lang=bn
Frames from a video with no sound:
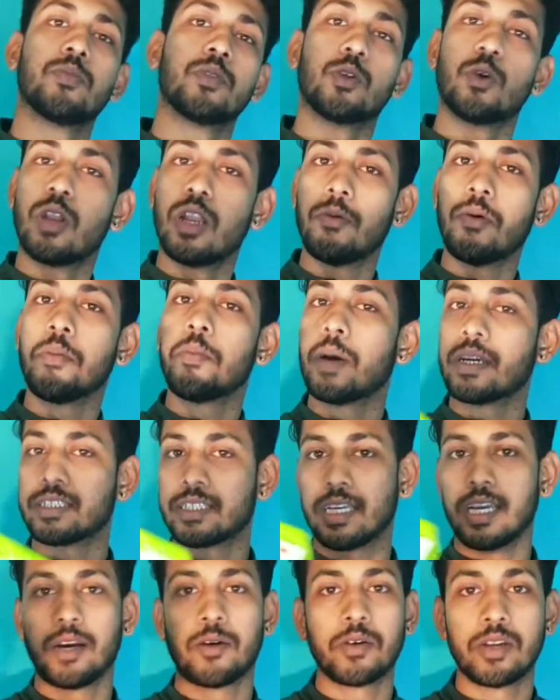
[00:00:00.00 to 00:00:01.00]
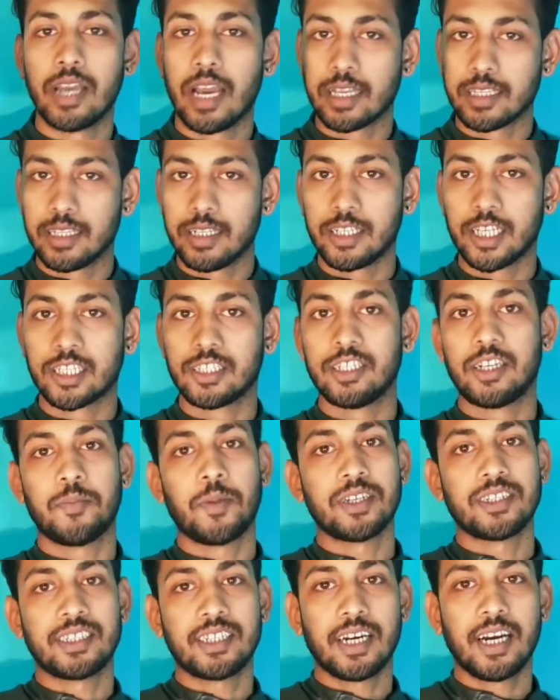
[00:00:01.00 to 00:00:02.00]
ধরলাম আমি পাঁচ টাকা করে একদিনে যাচ্ছে এটা
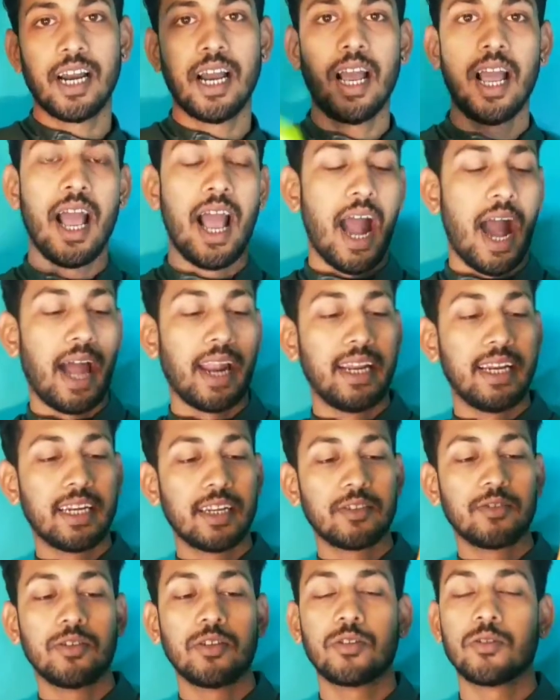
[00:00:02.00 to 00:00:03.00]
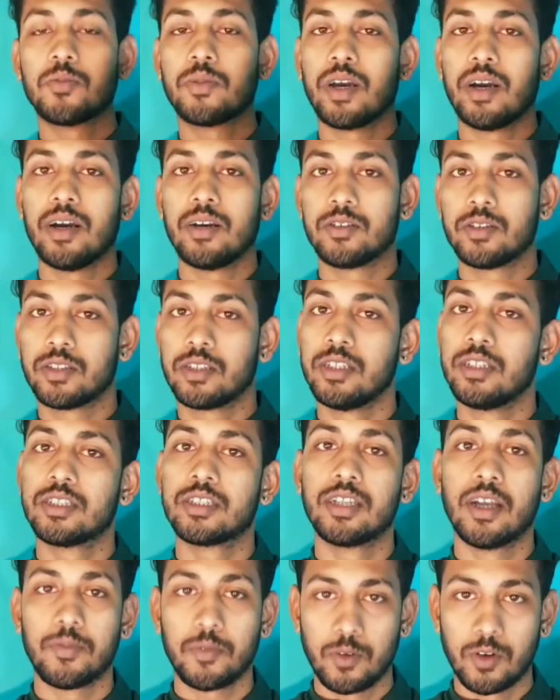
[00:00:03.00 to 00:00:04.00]
পাঁচ টাকা আর এটা যদি তোমরা আচ্ছা, তিরিশ
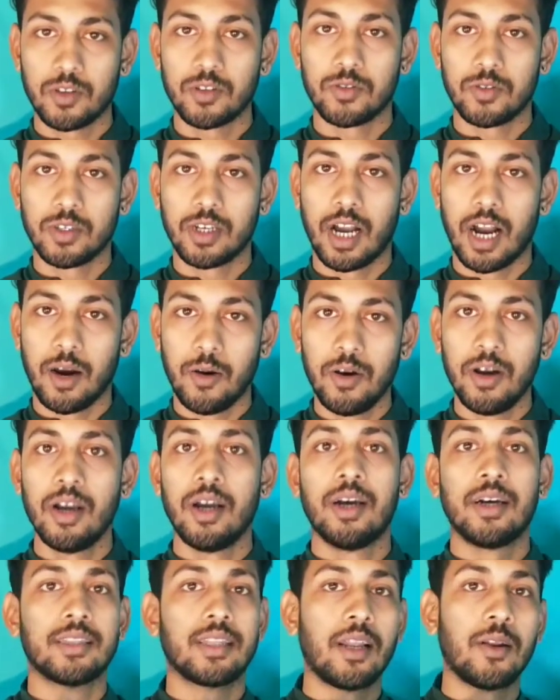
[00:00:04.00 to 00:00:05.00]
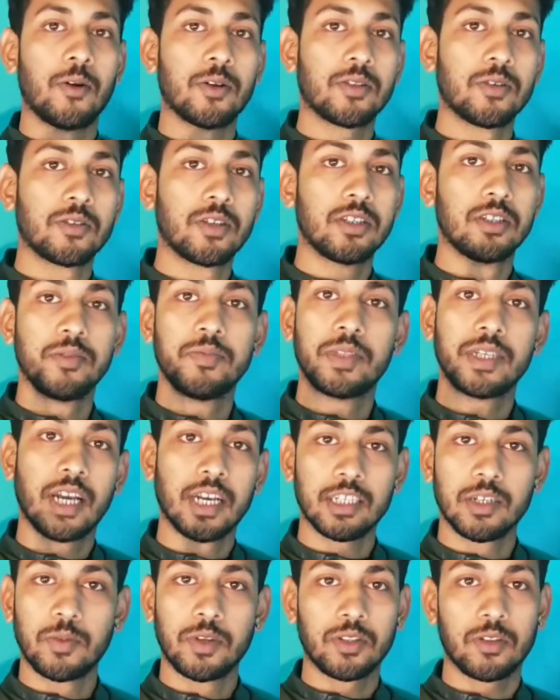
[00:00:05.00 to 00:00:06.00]
গ্রাম করে যদি খাও তাহলে কথা হচ্ছে জিম থেকে
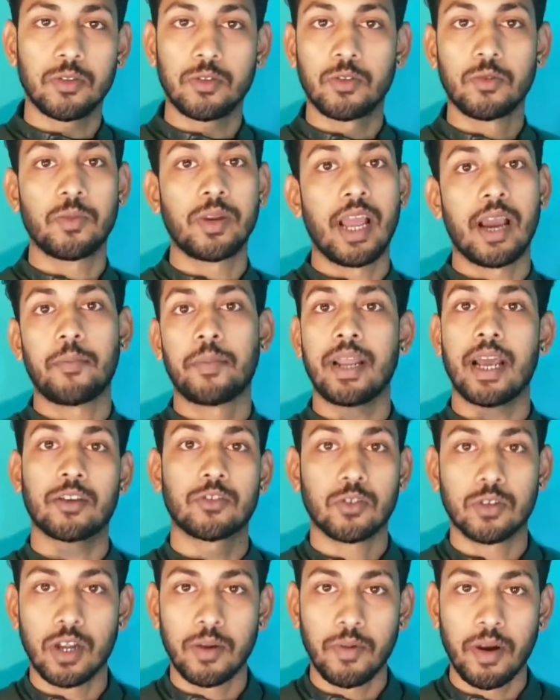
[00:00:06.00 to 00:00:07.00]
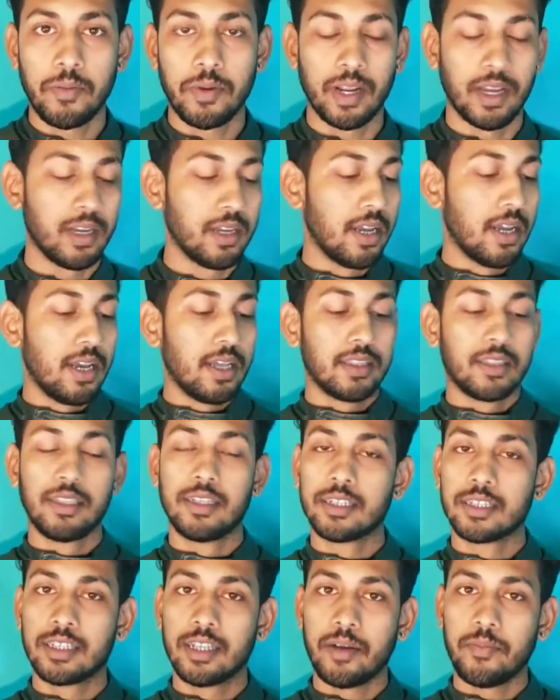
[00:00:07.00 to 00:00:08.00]
আসার পর তো তোমরা একবার একশো গ্রাম খাবে না
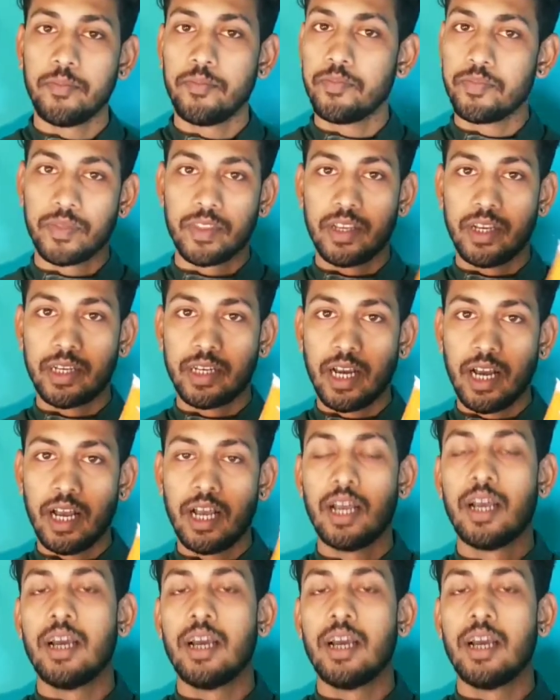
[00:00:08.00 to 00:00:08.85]
তিরিশ গ্রাম এটা